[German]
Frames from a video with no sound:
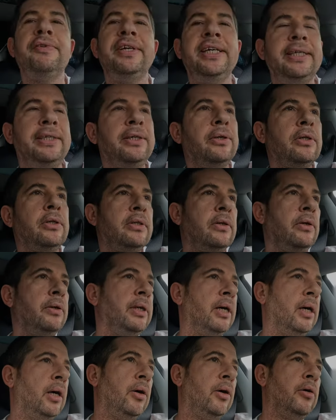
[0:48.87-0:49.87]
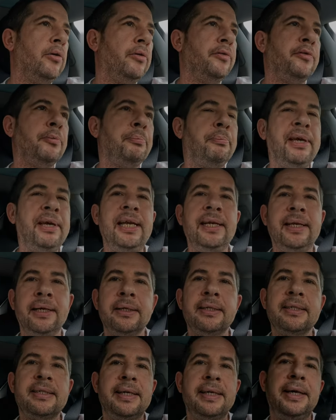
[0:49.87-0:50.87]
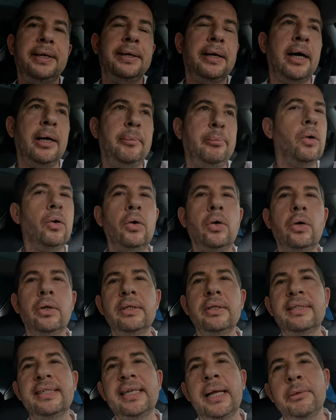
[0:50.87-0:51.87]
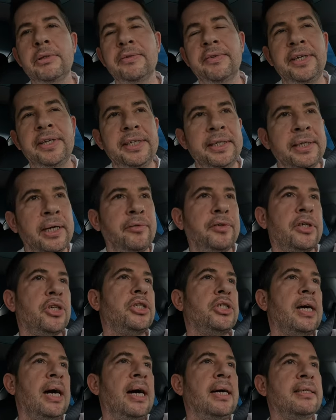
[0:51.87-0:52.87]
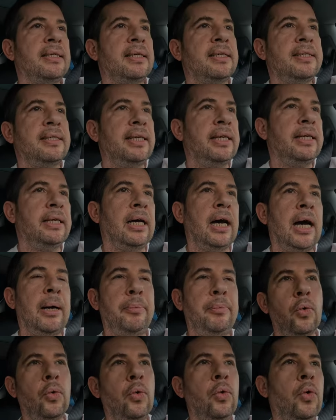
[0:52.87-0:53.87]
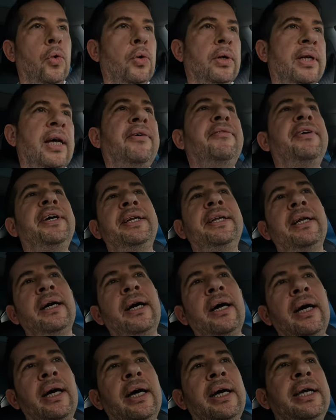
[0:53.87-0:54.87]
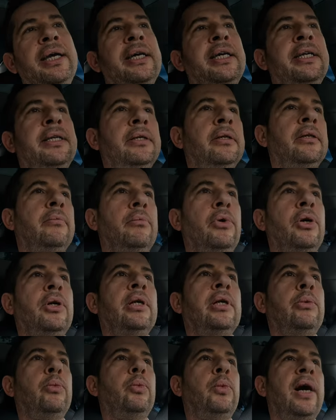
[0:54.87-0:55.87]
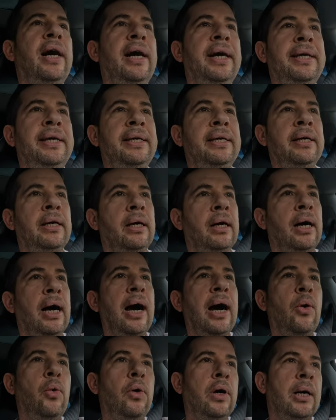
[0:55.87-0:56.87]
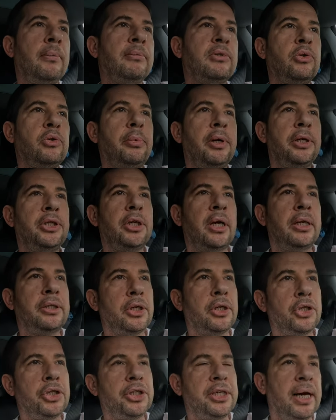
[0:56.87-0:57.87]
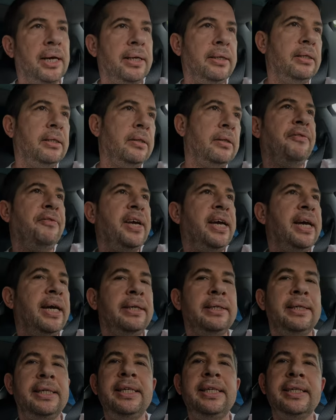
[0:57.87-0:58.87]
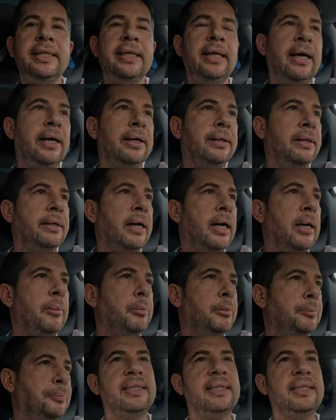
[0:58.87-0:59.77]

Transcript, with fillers: Videos oder auf Bildern gesehen habe. Und selbst wenn ich ihn auf der Straße gesehen habe oder wenn ein Model Y auch am Supercharger stand, während ich geladen habe.